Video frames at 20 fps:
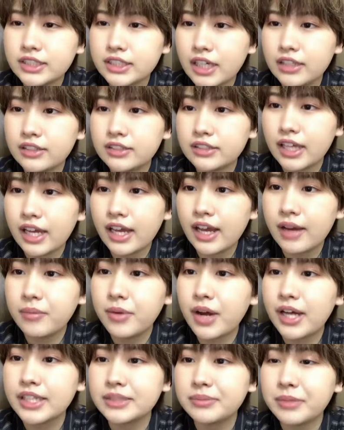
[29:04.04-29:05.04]
し会の再販も
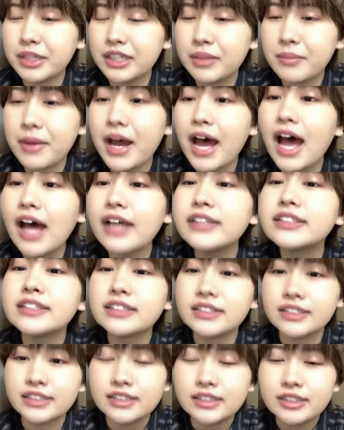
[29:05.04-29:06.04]
始まってます。
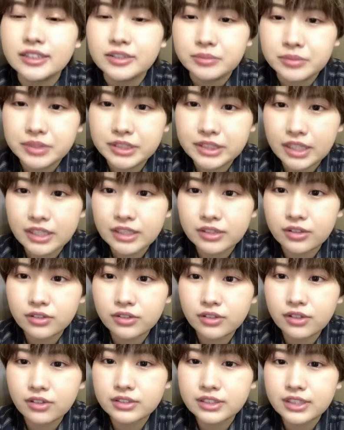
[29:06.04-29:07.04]
みんな昨日
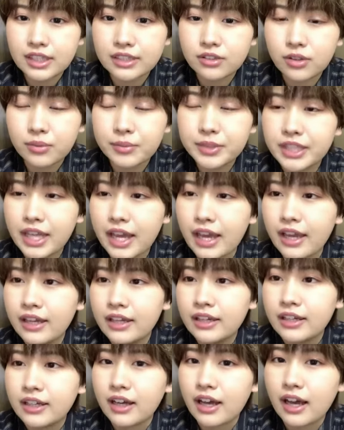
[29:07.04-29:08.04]
のコンサートを見て
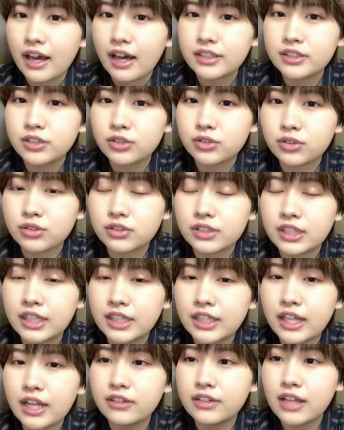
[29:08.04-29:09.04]
ああちょっと気に
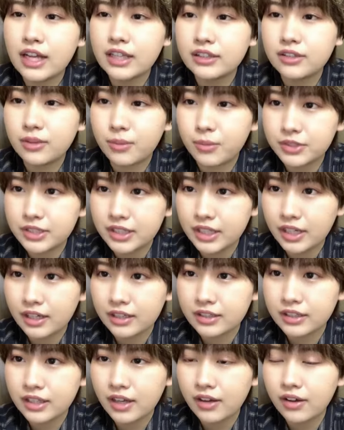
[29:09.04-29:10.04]
なるなって思った
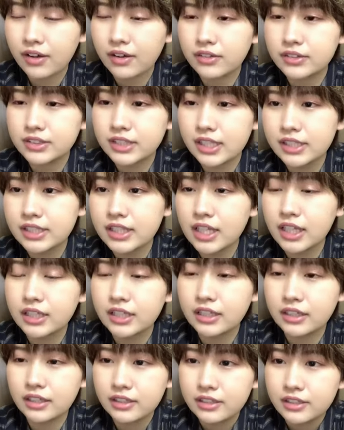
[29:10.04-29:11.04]
方ぜひぜ
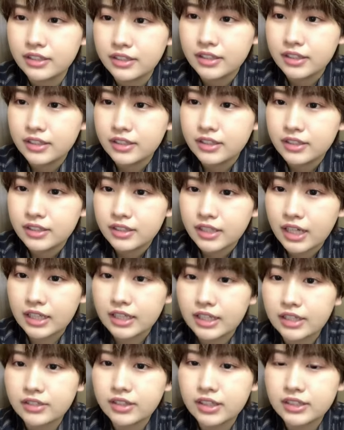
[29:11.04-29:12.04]
ひ買っ
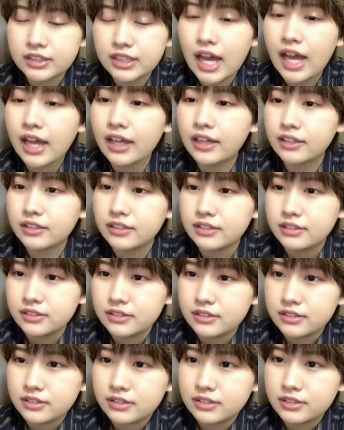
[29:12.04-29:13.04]
てください。
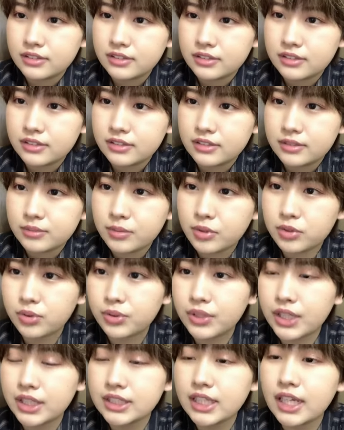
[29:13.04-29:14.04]
もっと
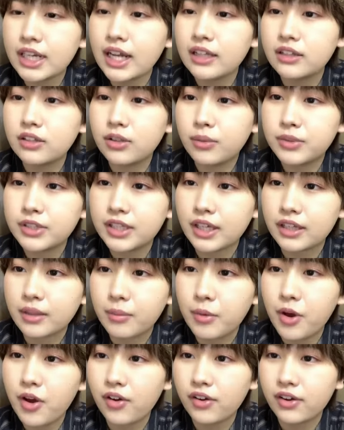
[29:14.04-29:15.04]
増やしたいなって思った方
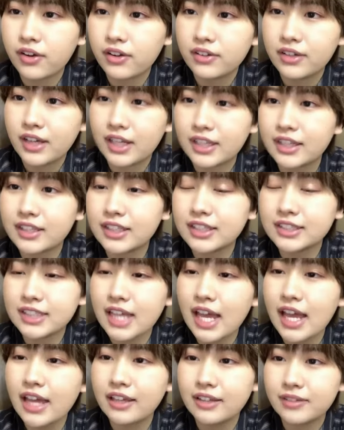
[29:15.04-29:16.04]
も買ってくださ
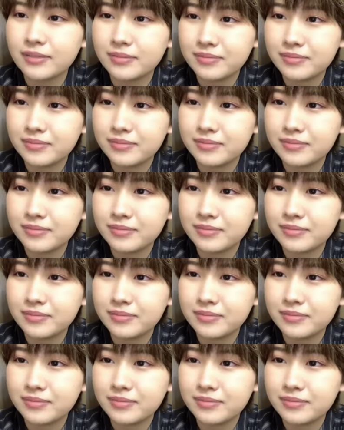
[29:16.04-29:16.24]
い